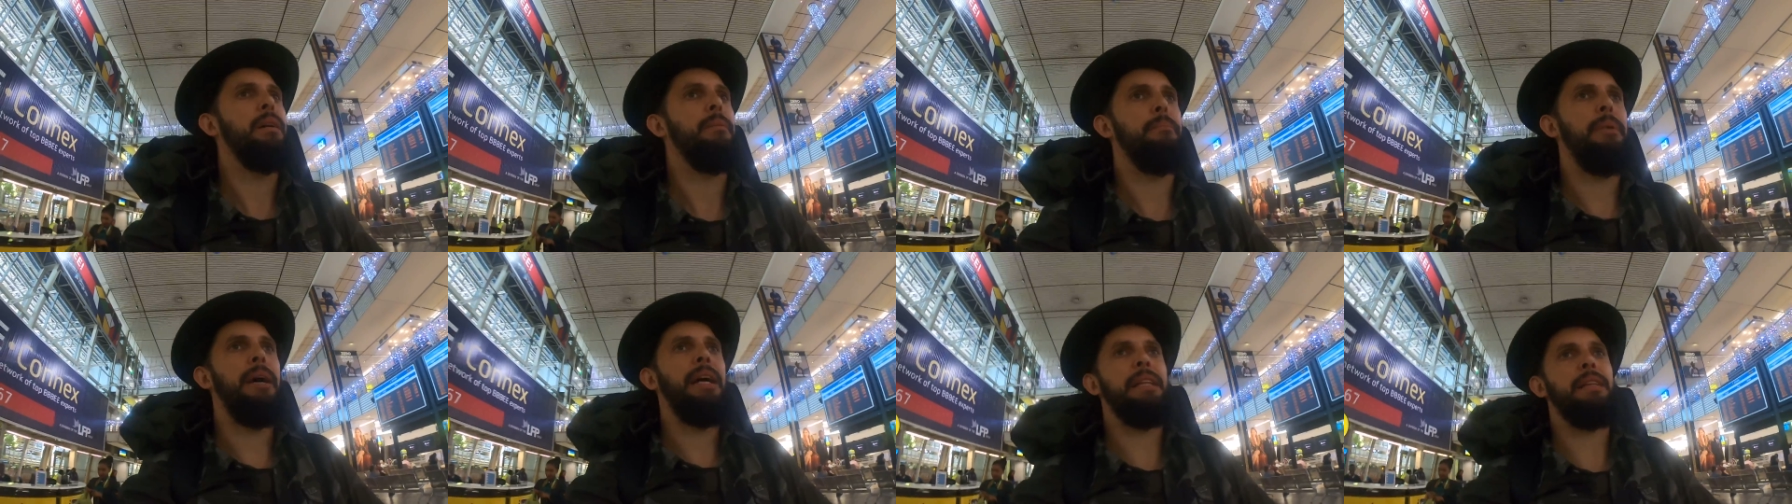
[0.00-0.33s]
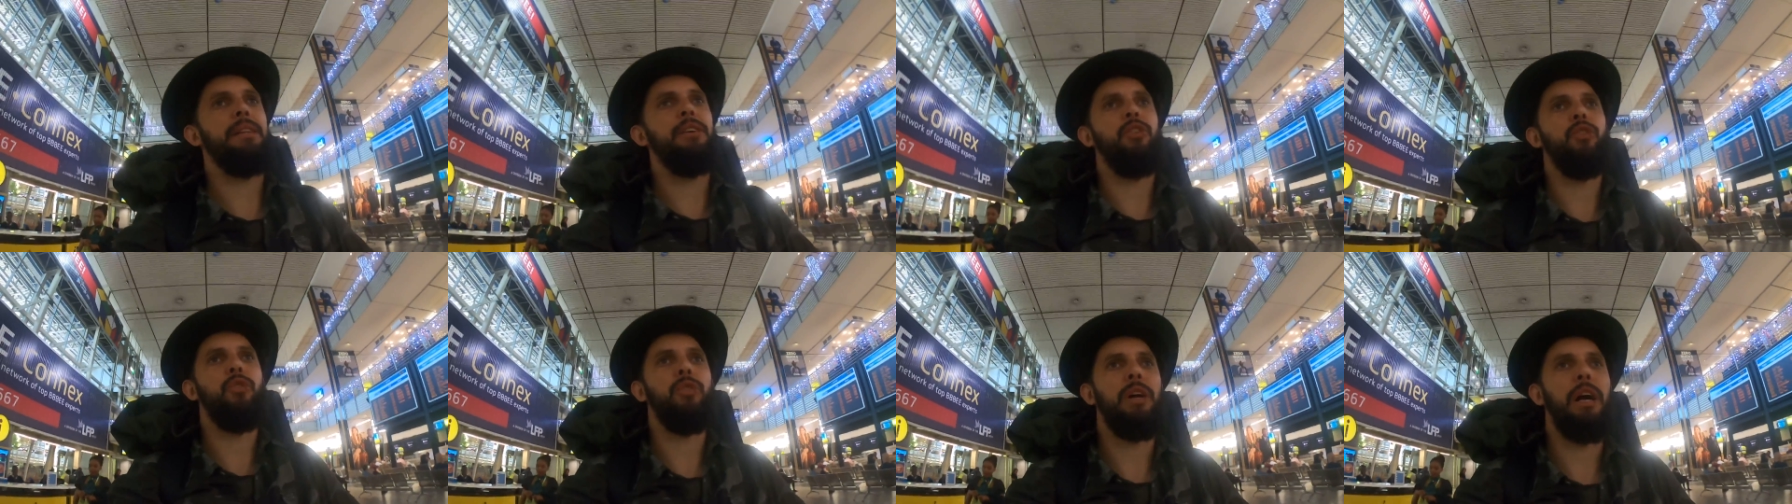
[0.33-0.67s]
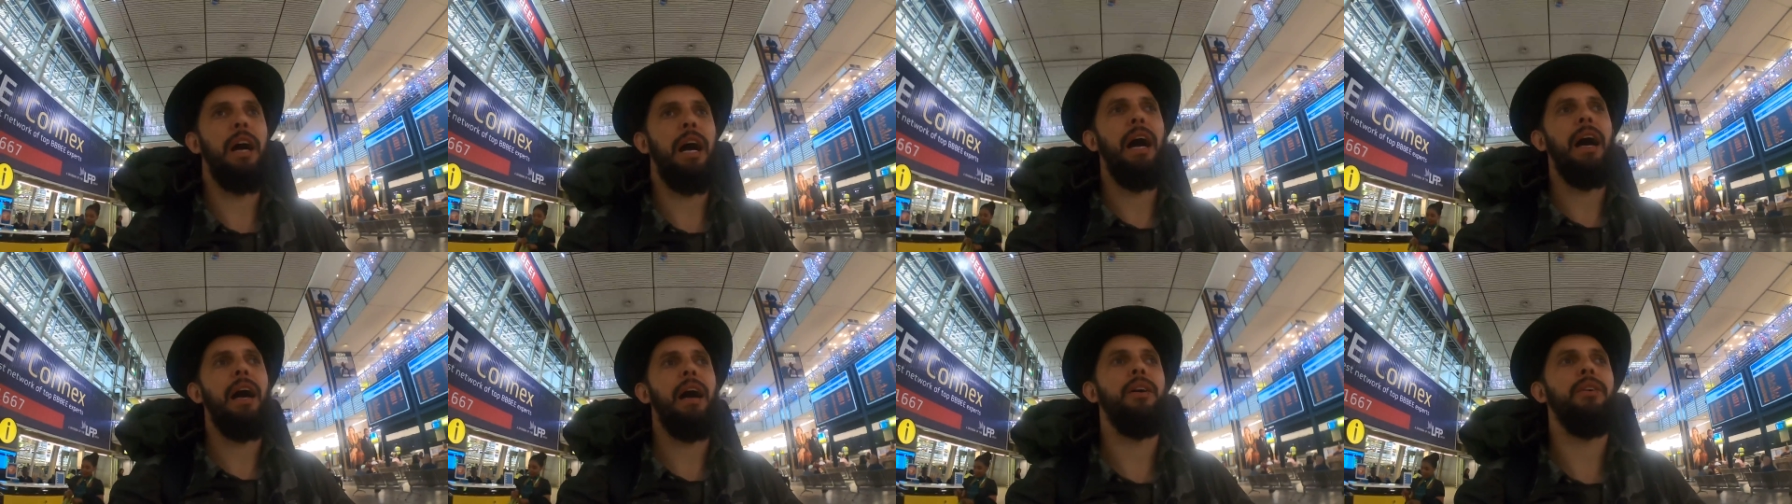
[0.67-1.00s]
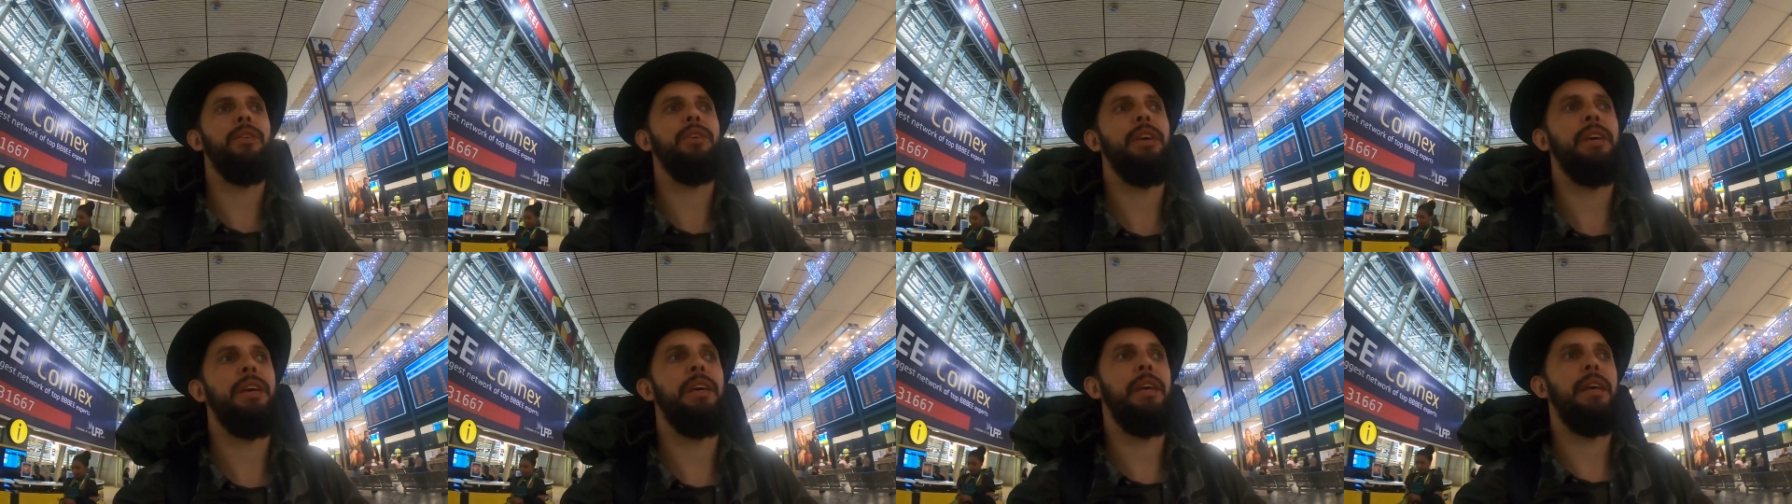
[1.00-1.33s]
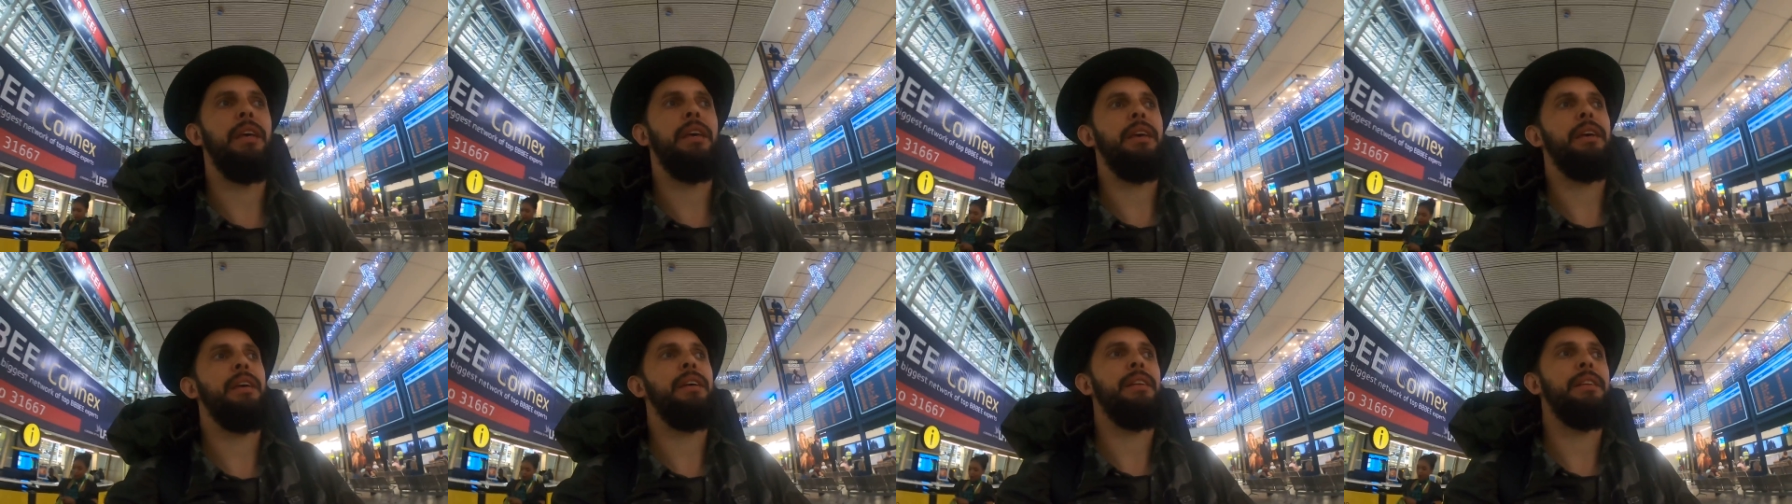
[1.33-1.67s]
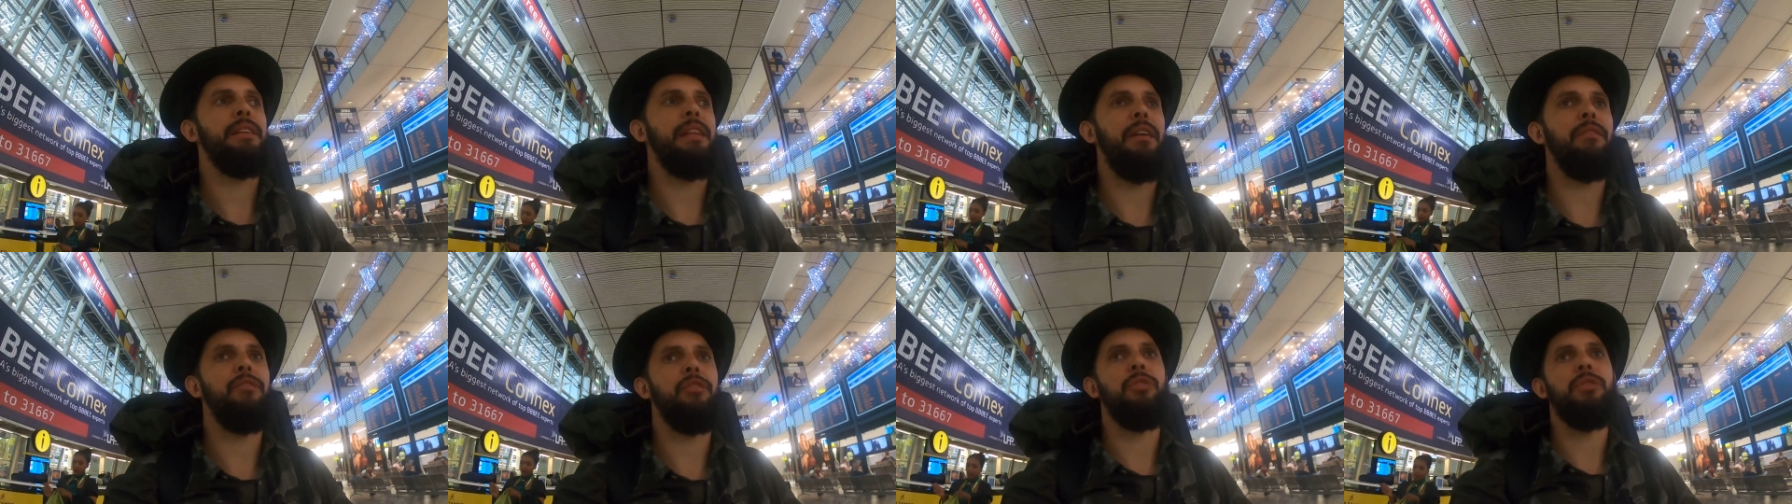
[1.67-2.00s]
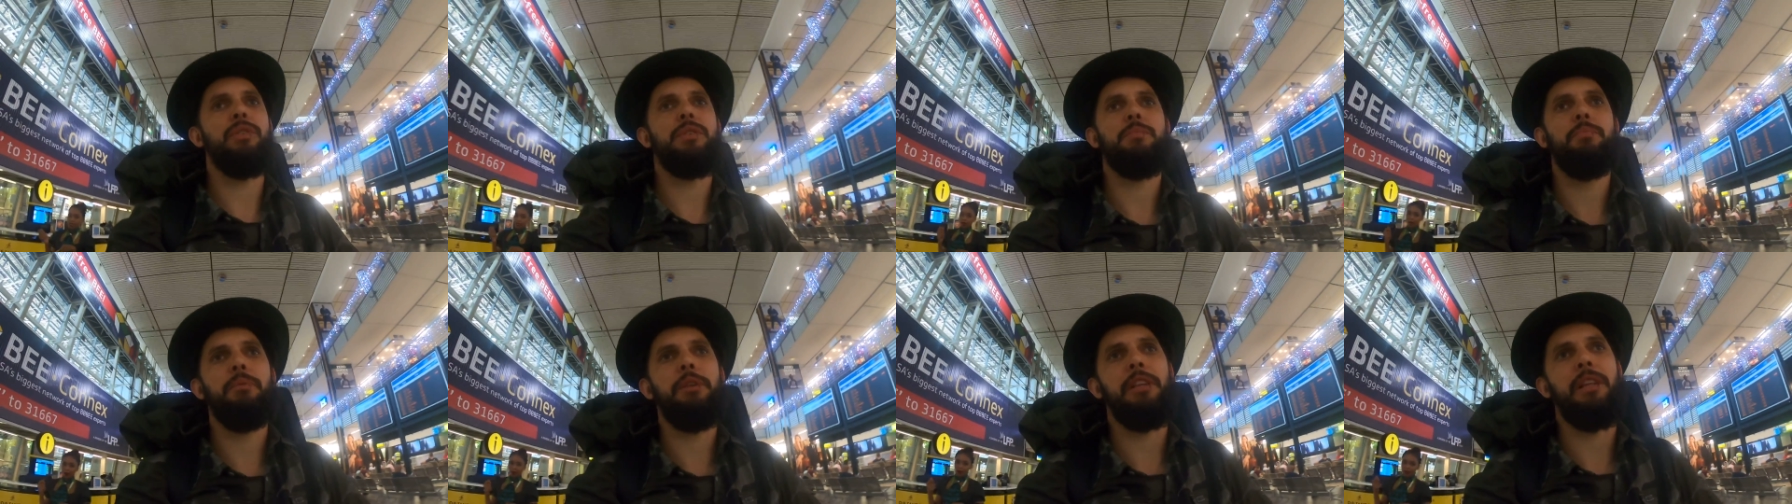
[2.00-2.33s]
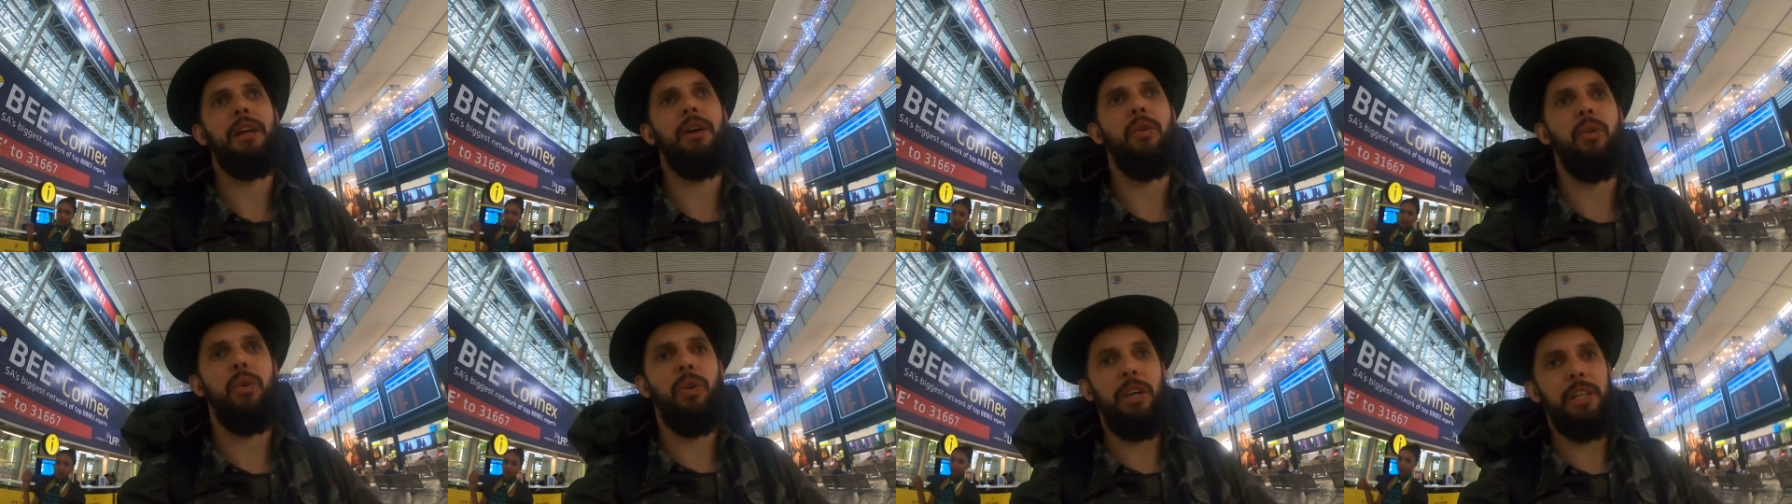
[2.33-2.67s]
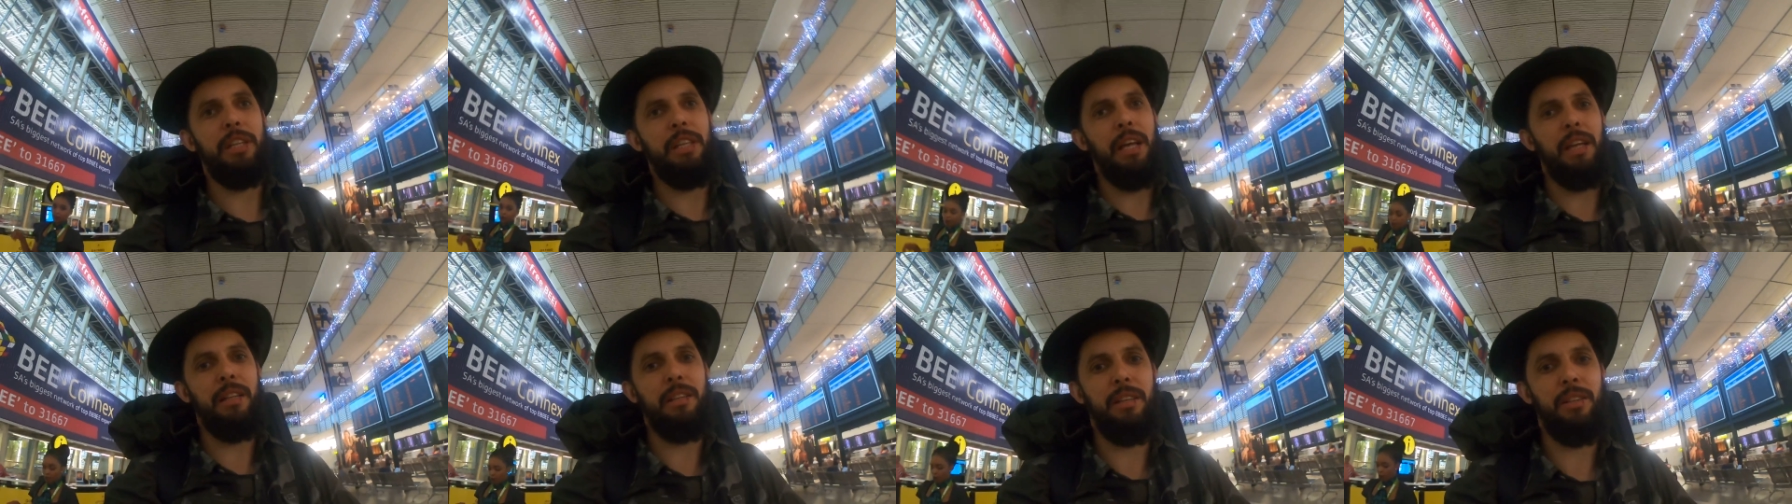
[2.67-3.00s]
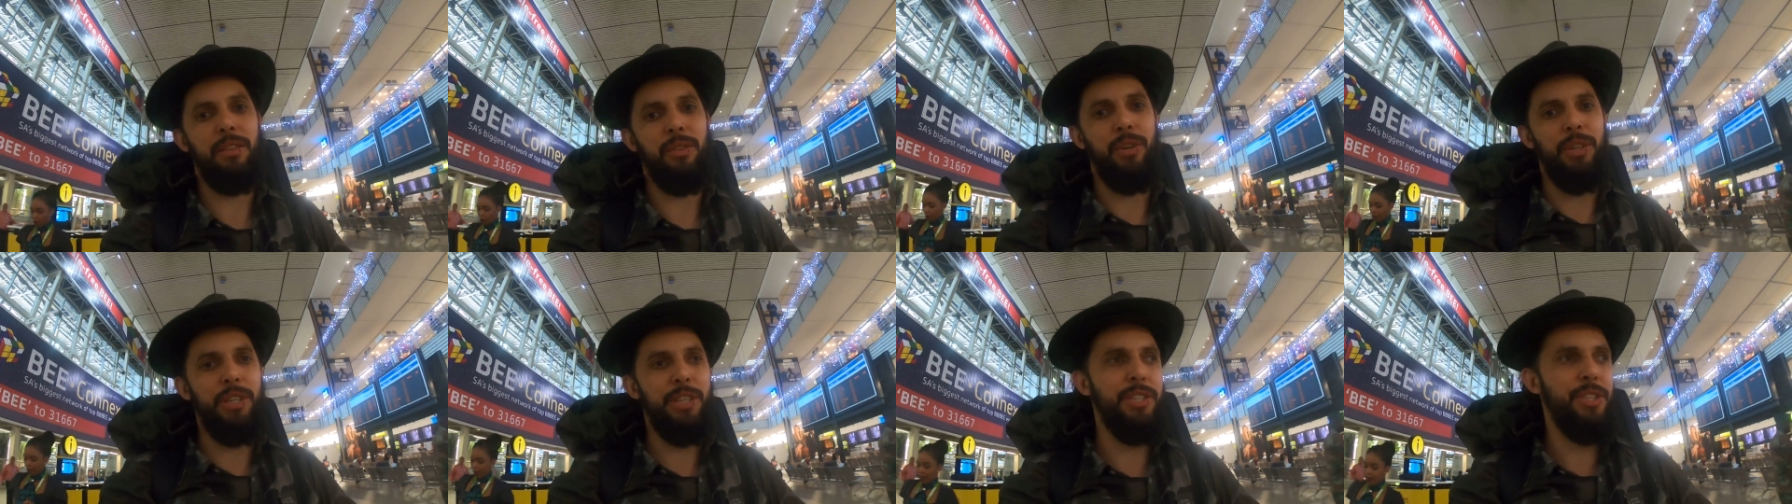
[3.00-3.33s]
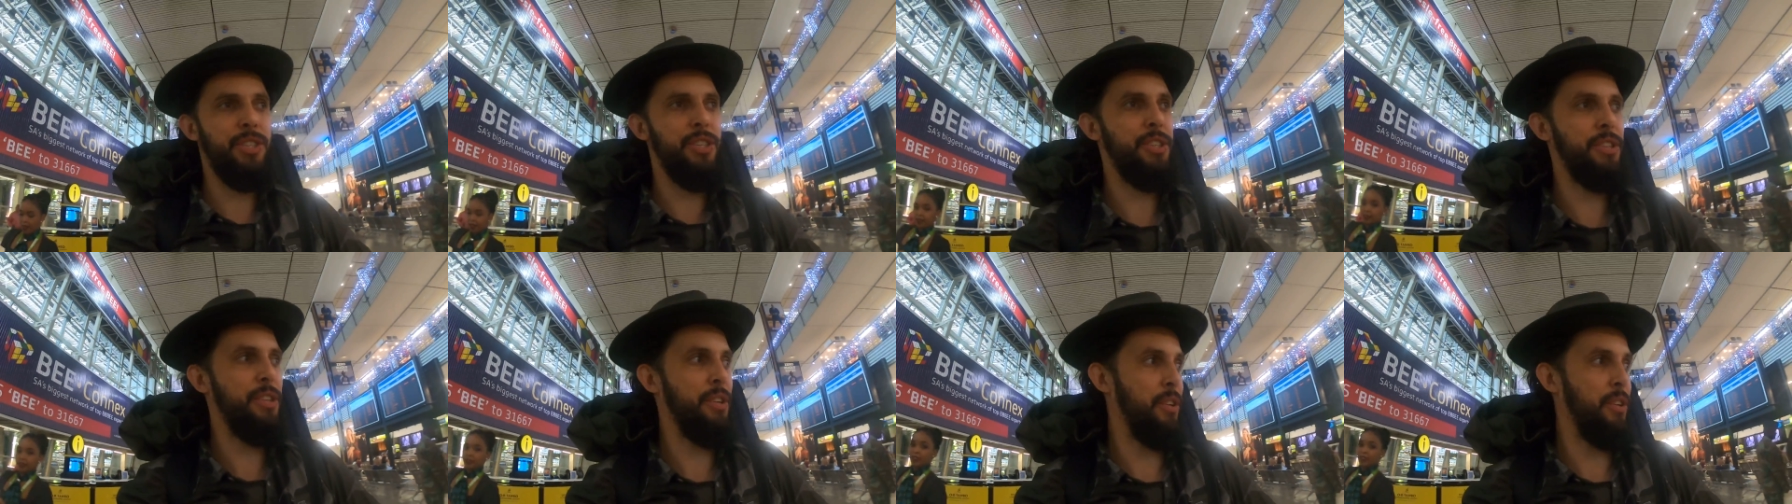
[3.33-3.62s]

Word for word: Bateu o carro e tava no hospital, coitado, à noite.